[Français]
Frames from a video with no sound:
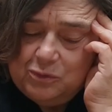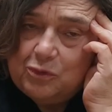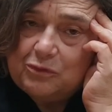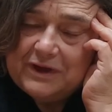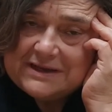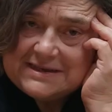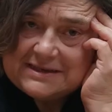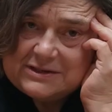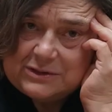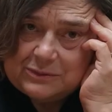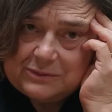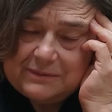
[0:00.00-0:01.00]
une
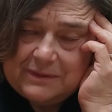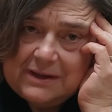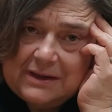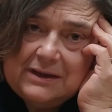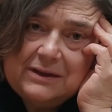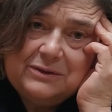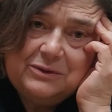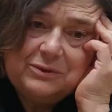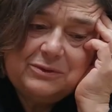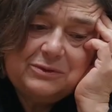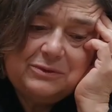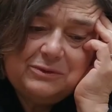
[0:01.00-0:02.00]
conversation,
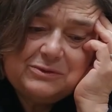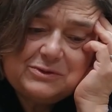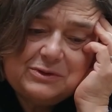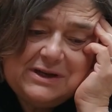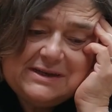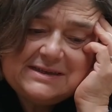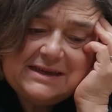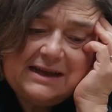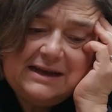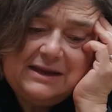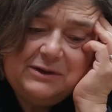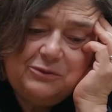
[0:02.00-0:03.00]
de, se laisser
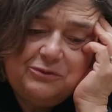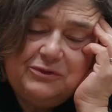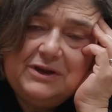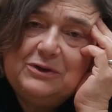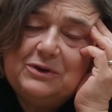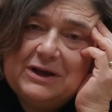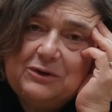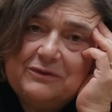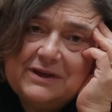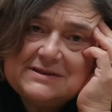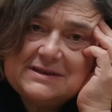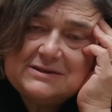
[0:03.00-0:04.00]
aller au fil de la
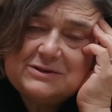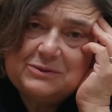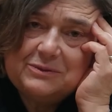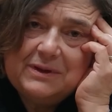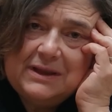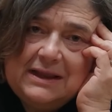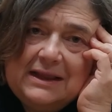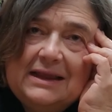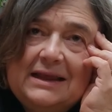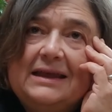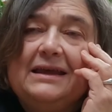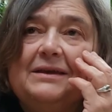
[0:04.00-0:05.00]
conversation.
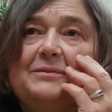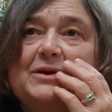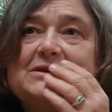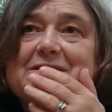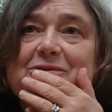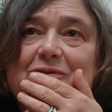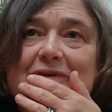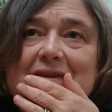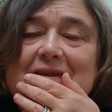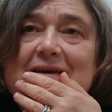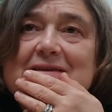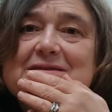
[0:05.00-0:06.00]
Et moi j'ai trouvé
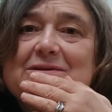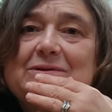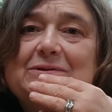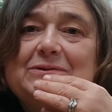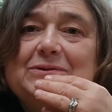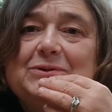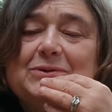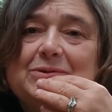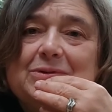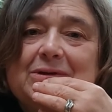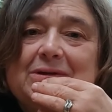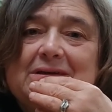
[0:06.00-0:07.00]
intéressant
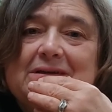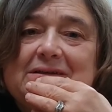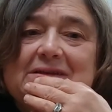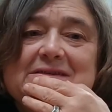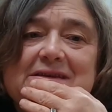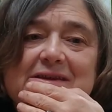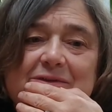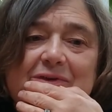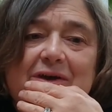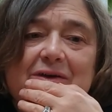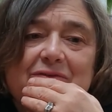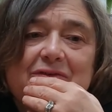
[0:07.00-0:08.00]
d'essayer de
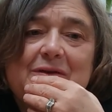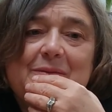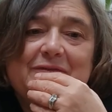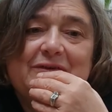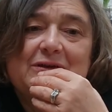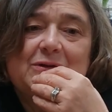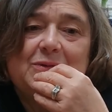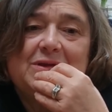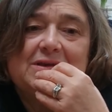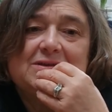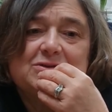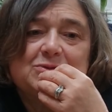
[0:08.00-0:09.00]
faire un film avec
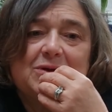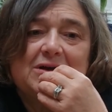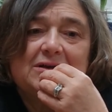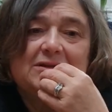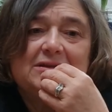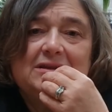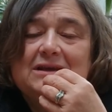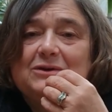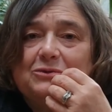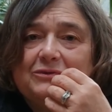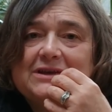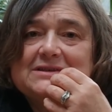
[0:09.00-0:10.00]
lui qui soit des
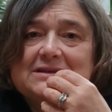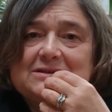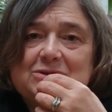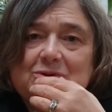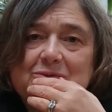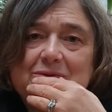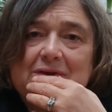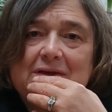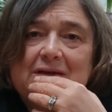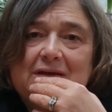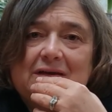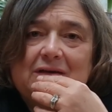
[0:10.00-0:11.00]
conversations.
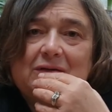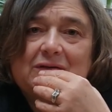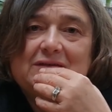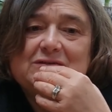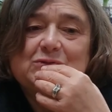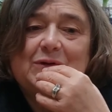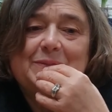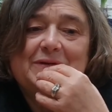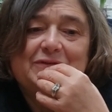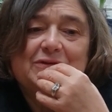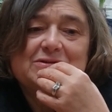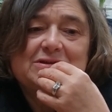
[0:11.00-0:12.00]
Euh, qui ne soit
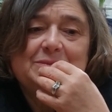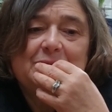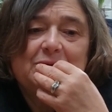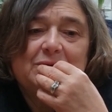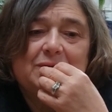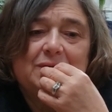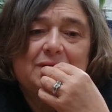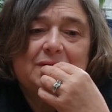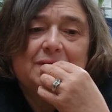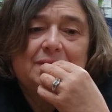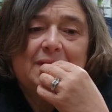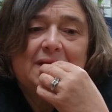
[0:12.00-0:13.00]
pas forcément,
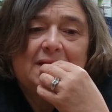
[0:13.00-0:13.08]
euh,